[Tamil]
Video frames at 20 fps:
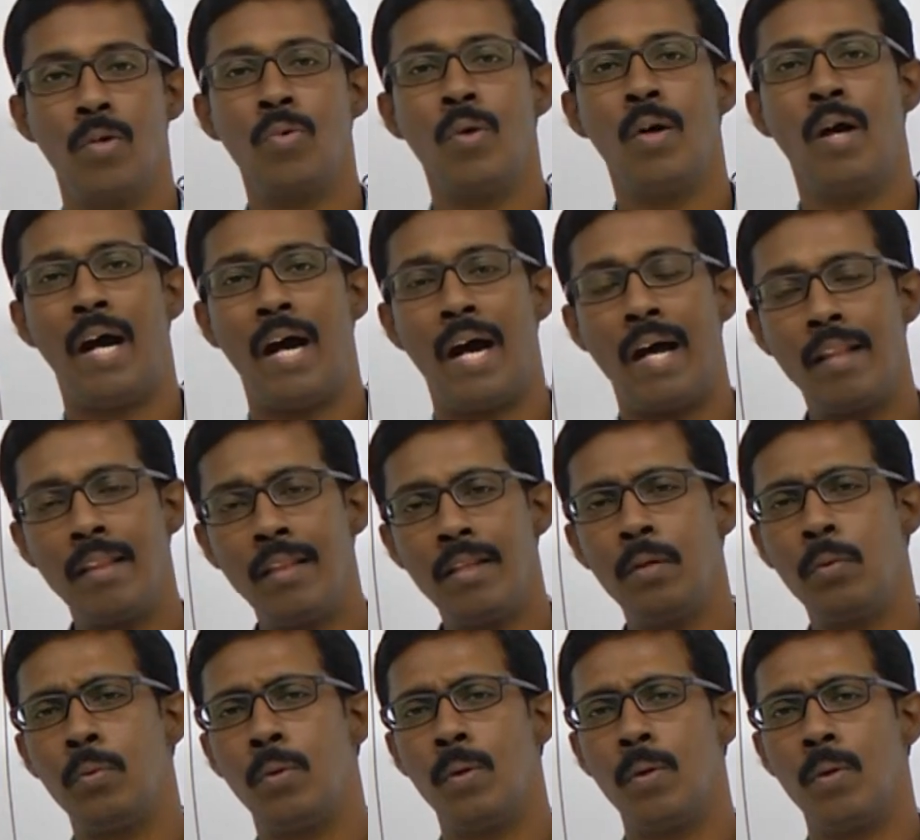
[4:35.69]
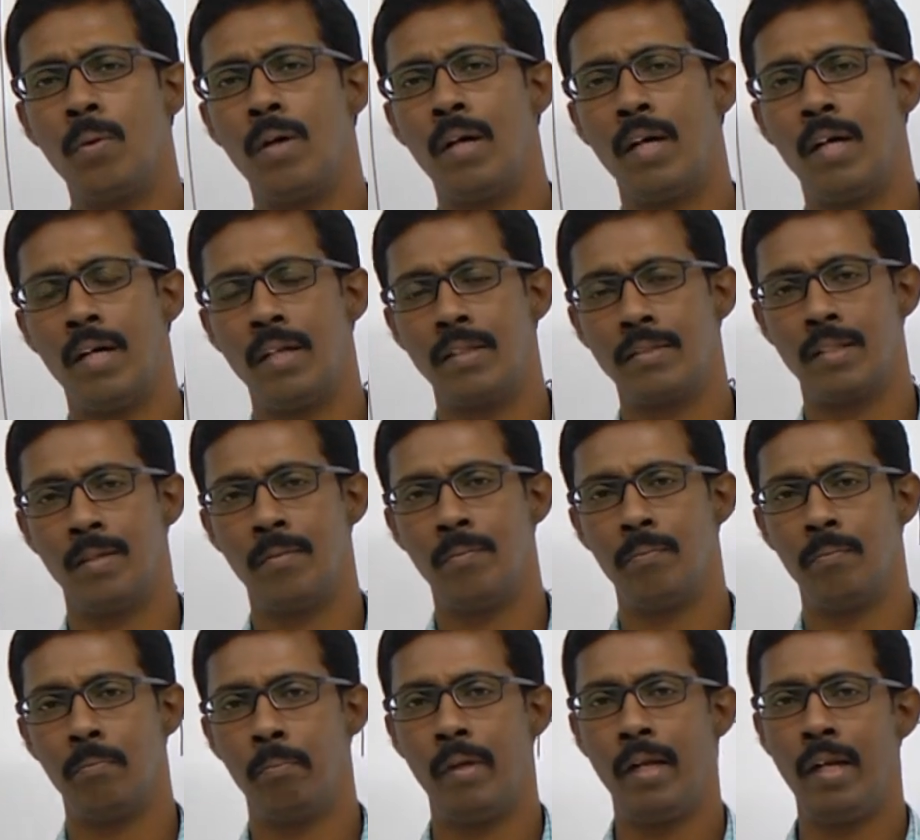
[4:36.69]
ஸோ அந்த ஒன் சம்
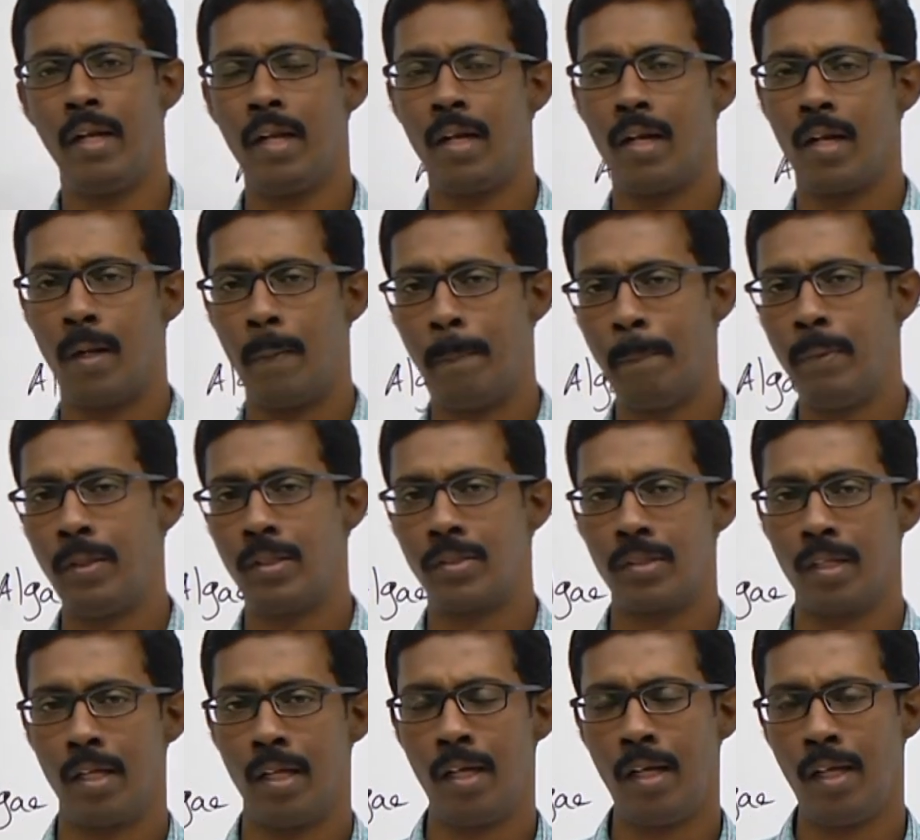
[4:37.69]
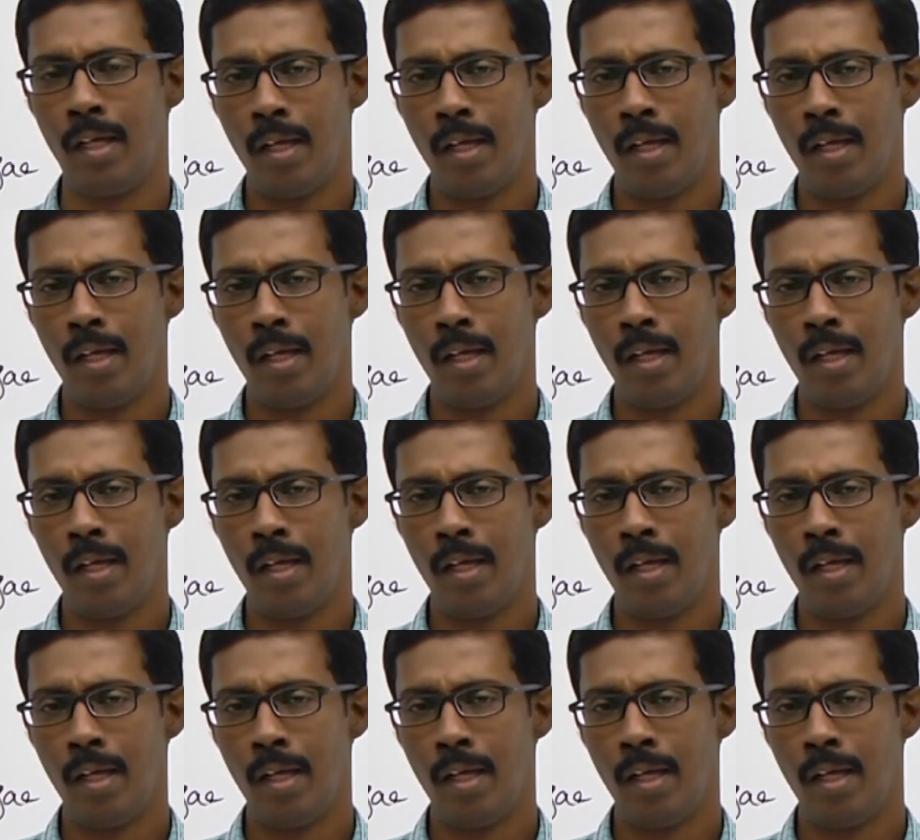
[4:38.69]
மில்லியன் நம்பர்ஸில்